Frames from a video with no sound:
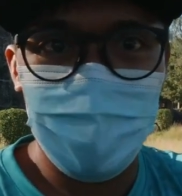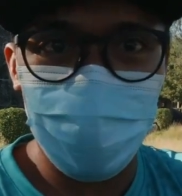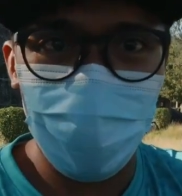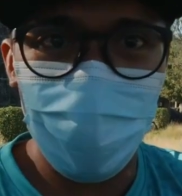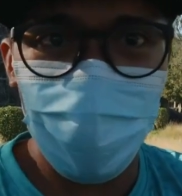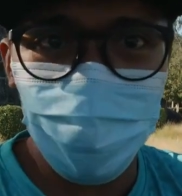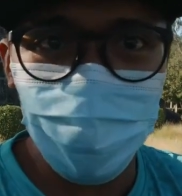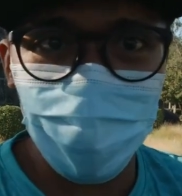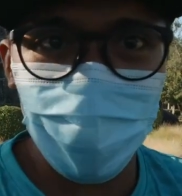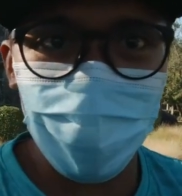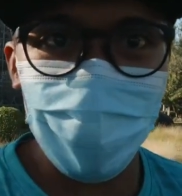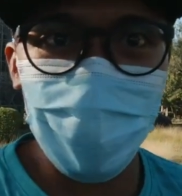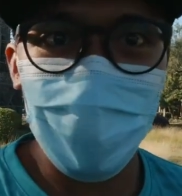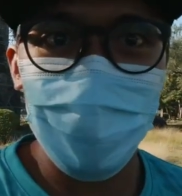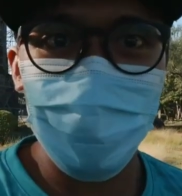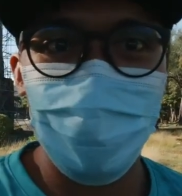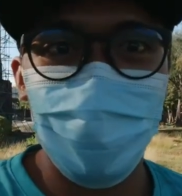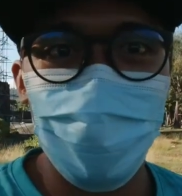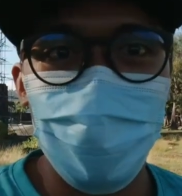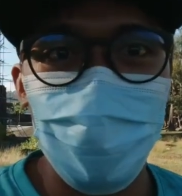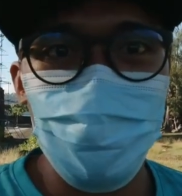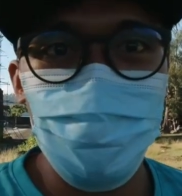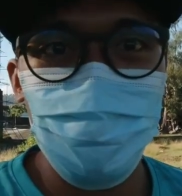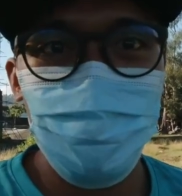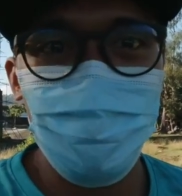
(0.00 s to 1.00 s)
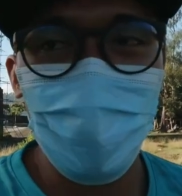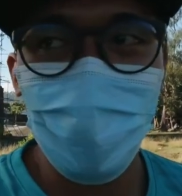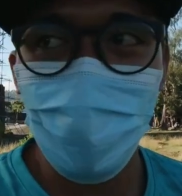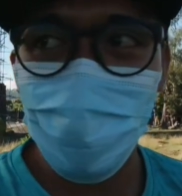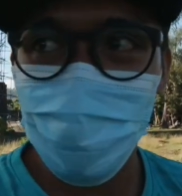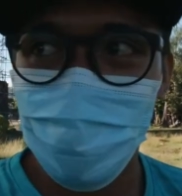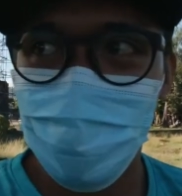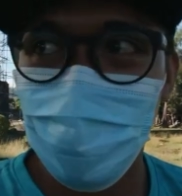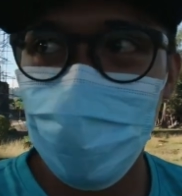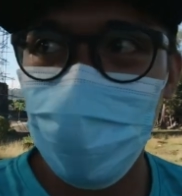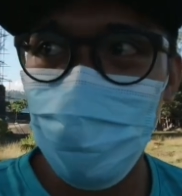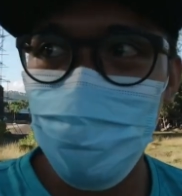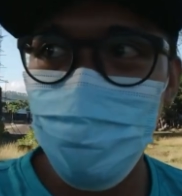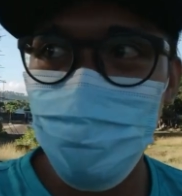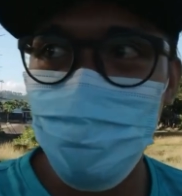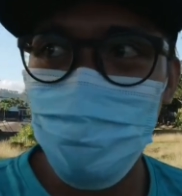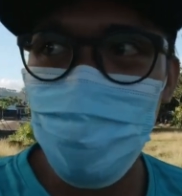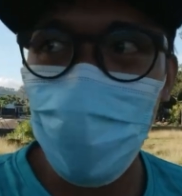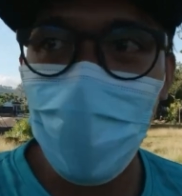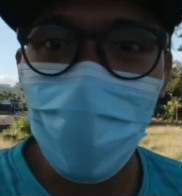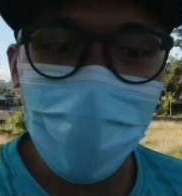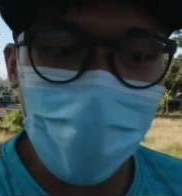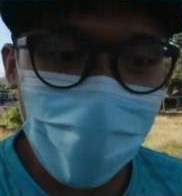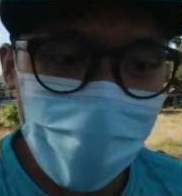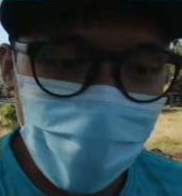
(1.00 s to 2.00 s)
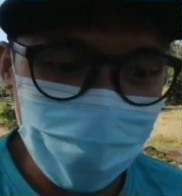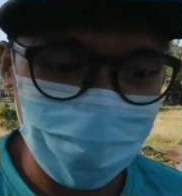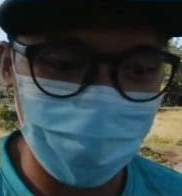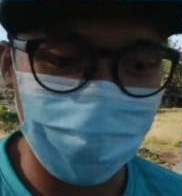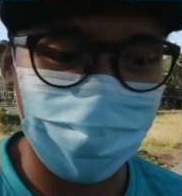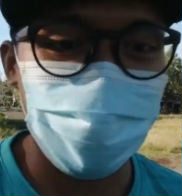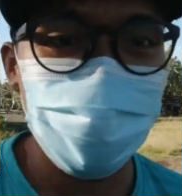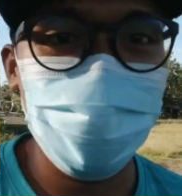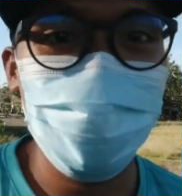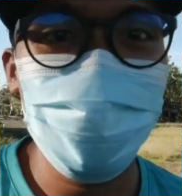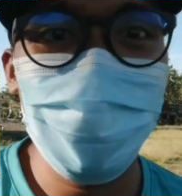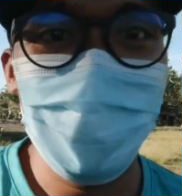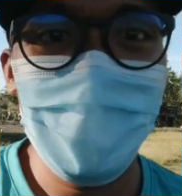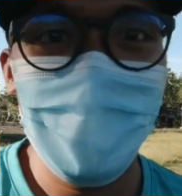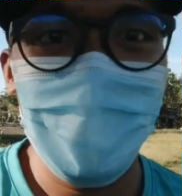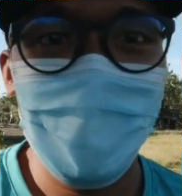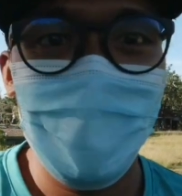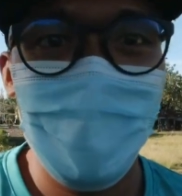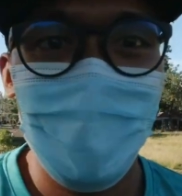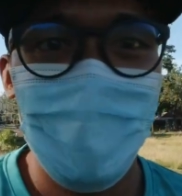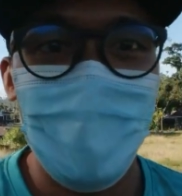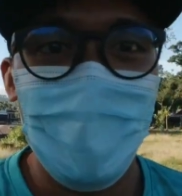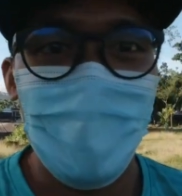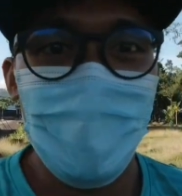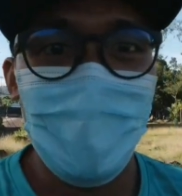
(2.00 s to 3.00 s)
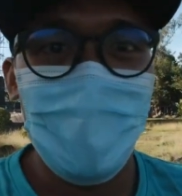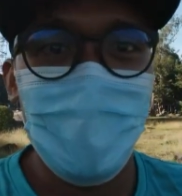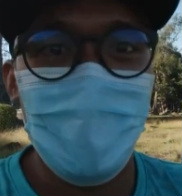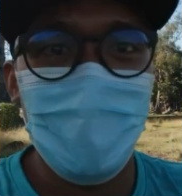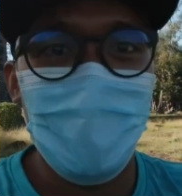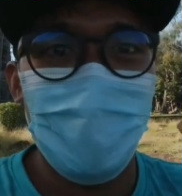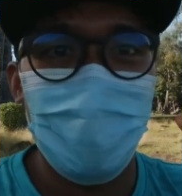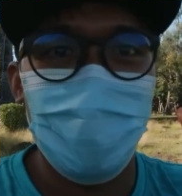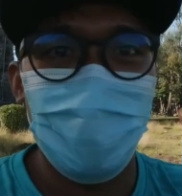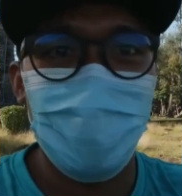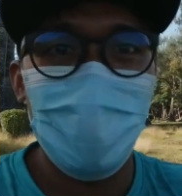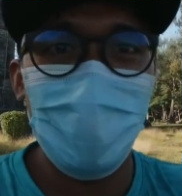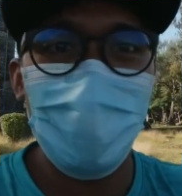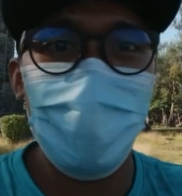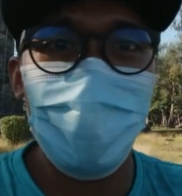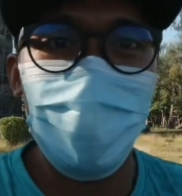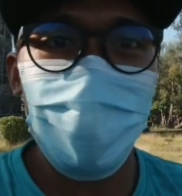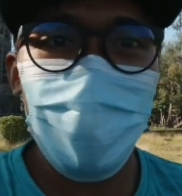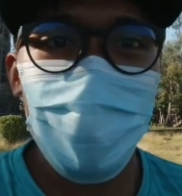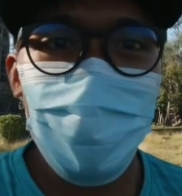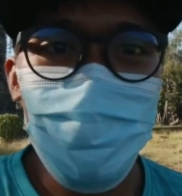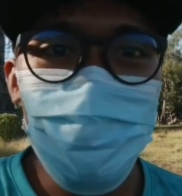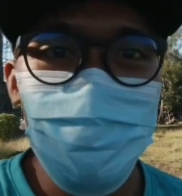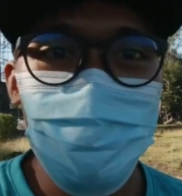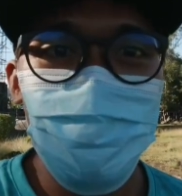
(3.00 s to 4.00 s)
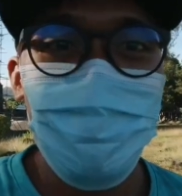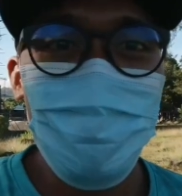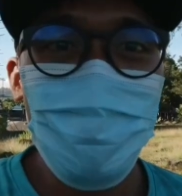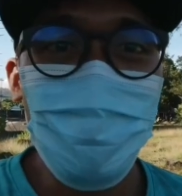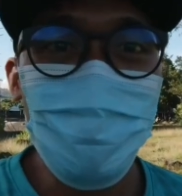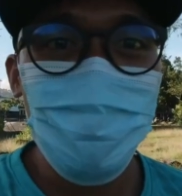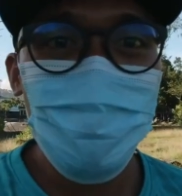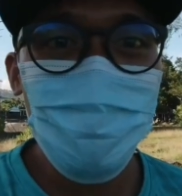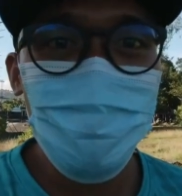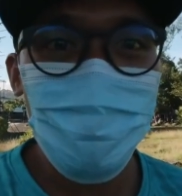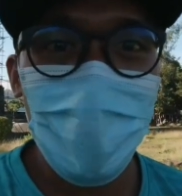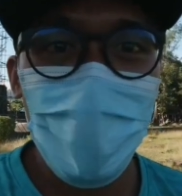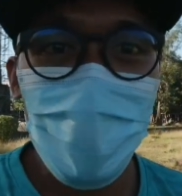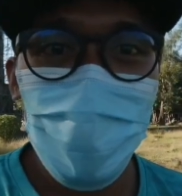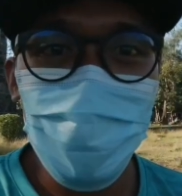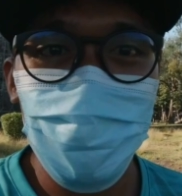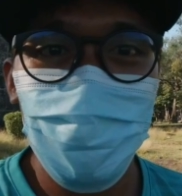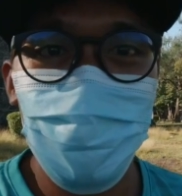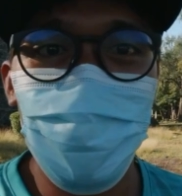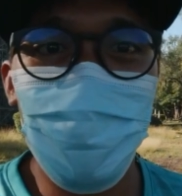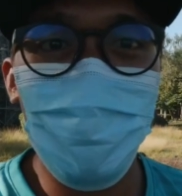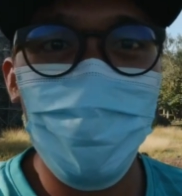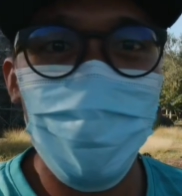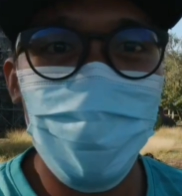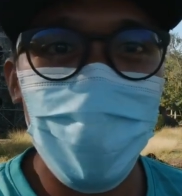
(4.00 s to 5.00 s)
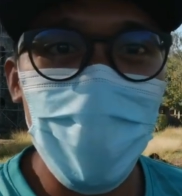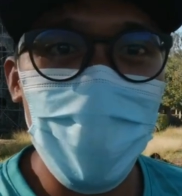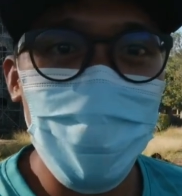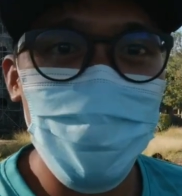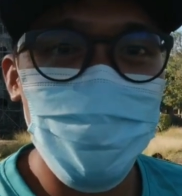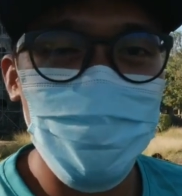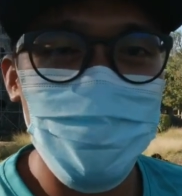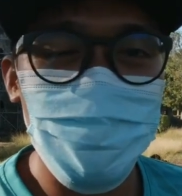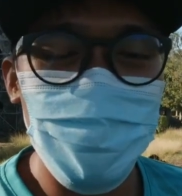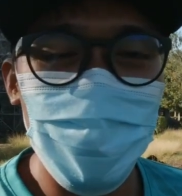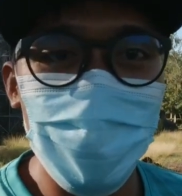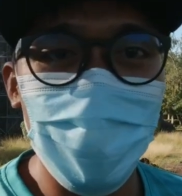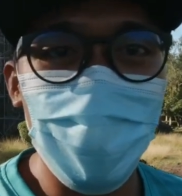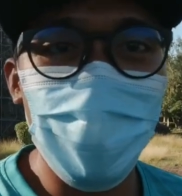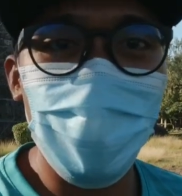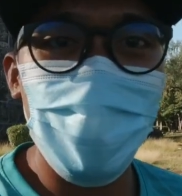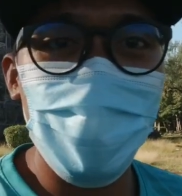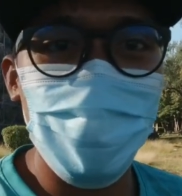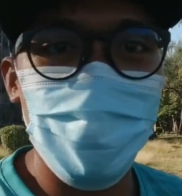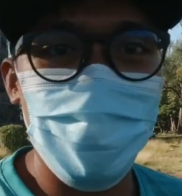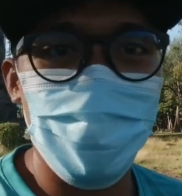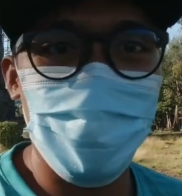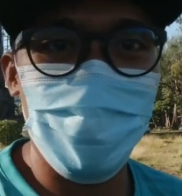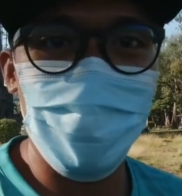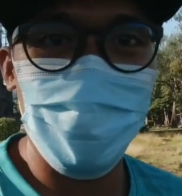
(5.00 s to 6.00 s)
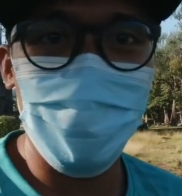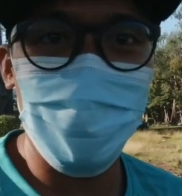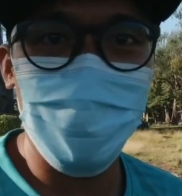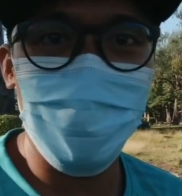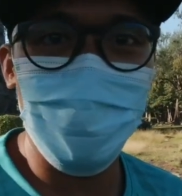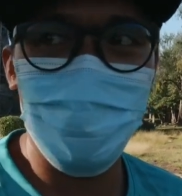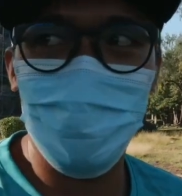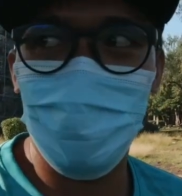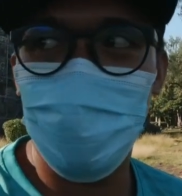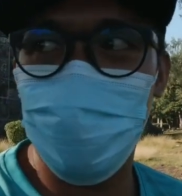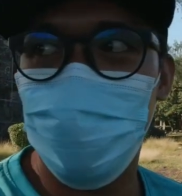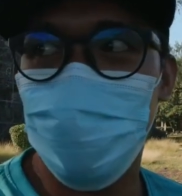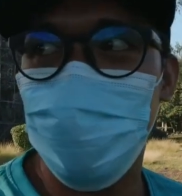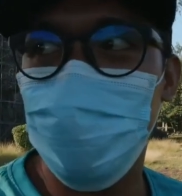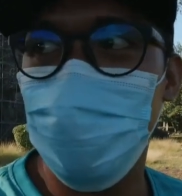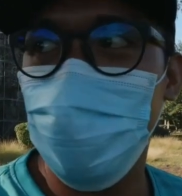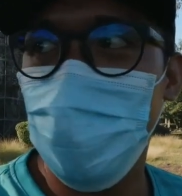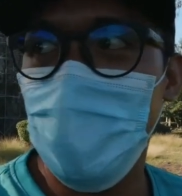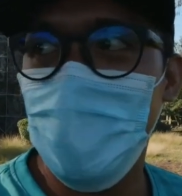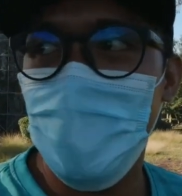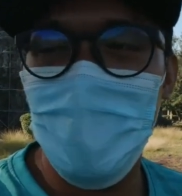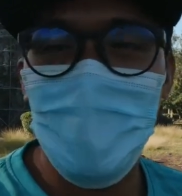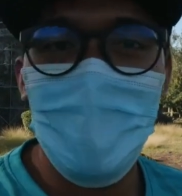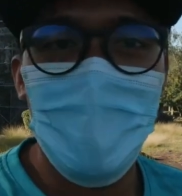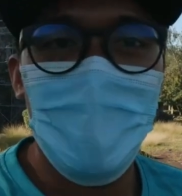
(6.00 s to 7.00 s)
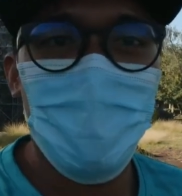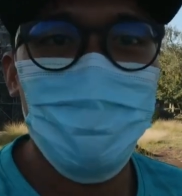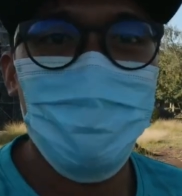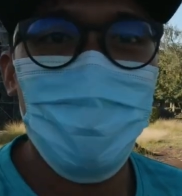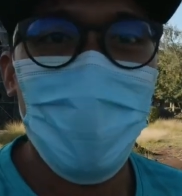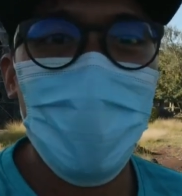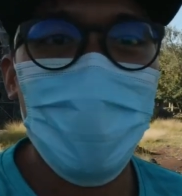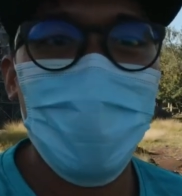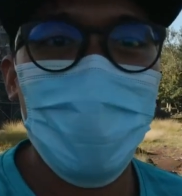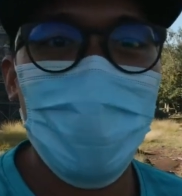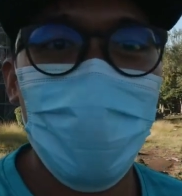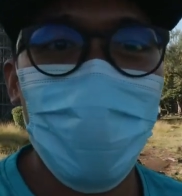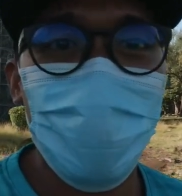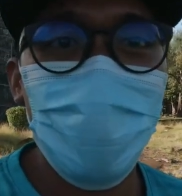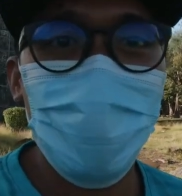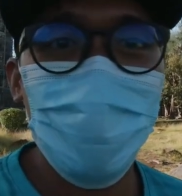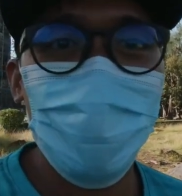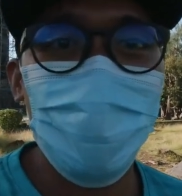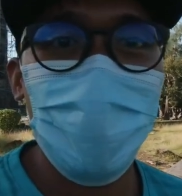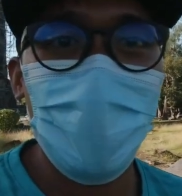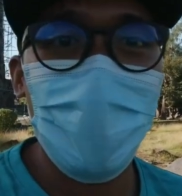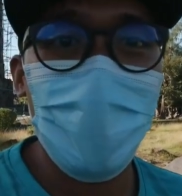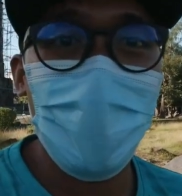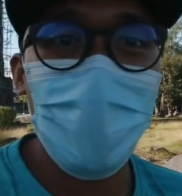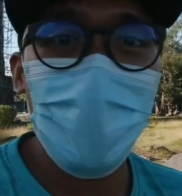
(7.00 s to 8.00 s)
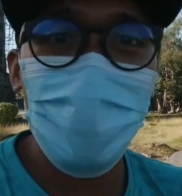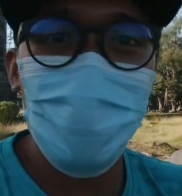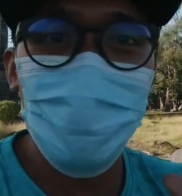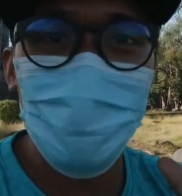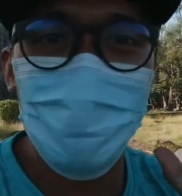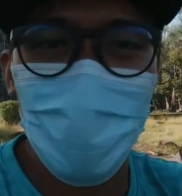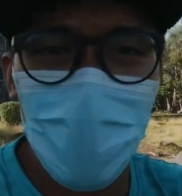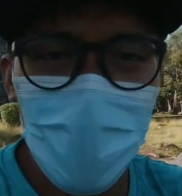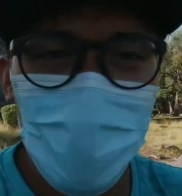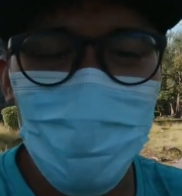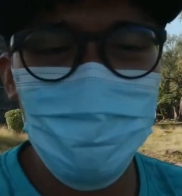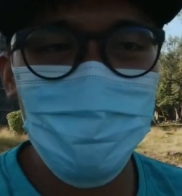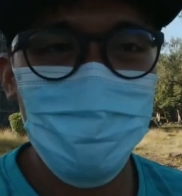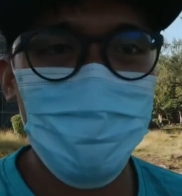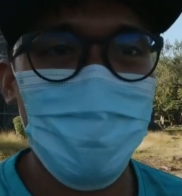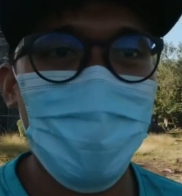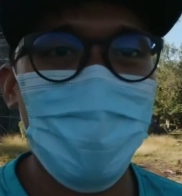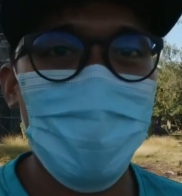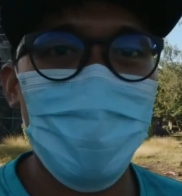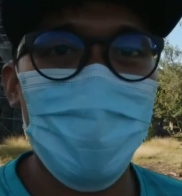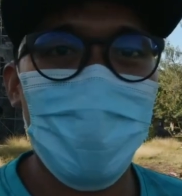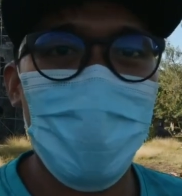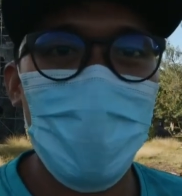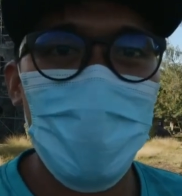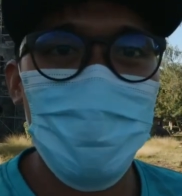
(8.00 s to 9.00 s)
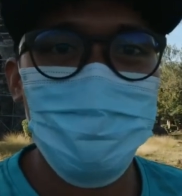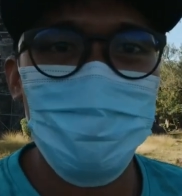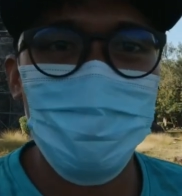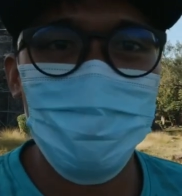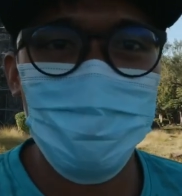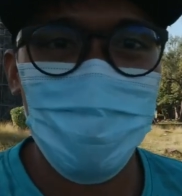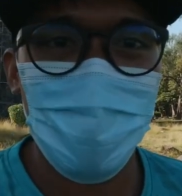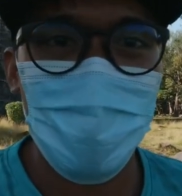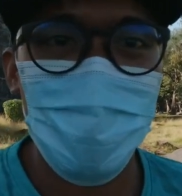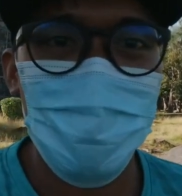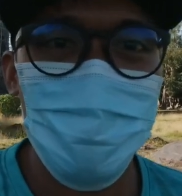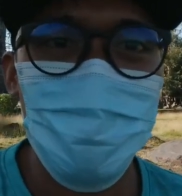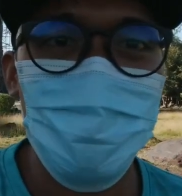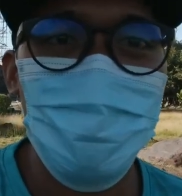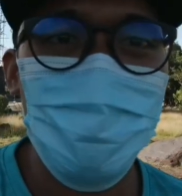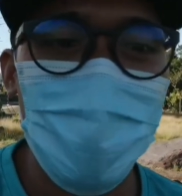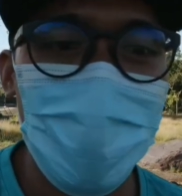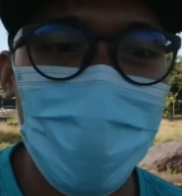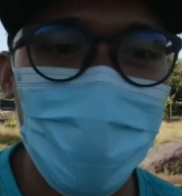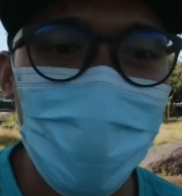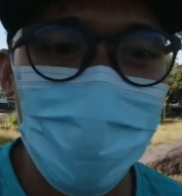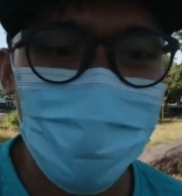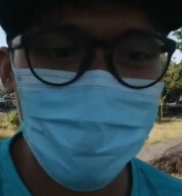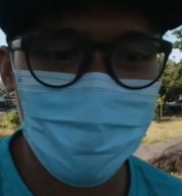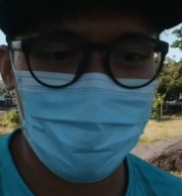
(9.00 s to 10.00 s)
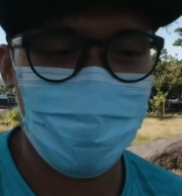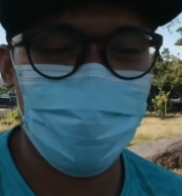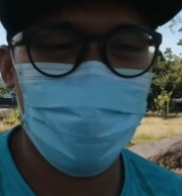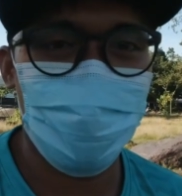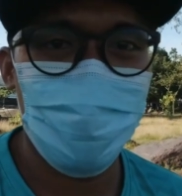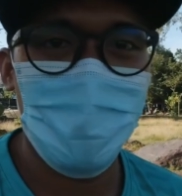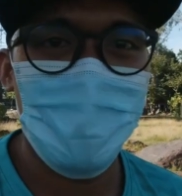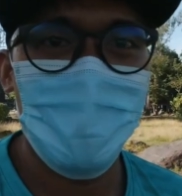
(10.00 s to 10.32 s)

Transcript: Ciao ragazzi! Welcome back! I'm your Roger Life PH and marhay na aldaw mga kapo sa inyong lahat.